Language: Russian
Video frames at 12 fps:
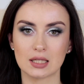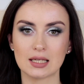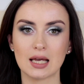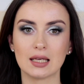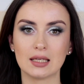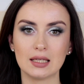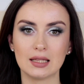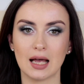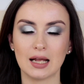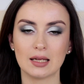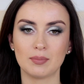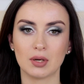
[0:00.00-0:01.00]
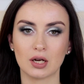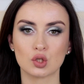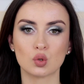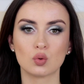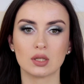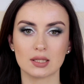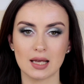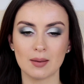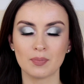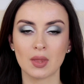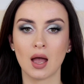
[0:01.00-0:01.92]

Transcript: лица и далее перехожу к глазам.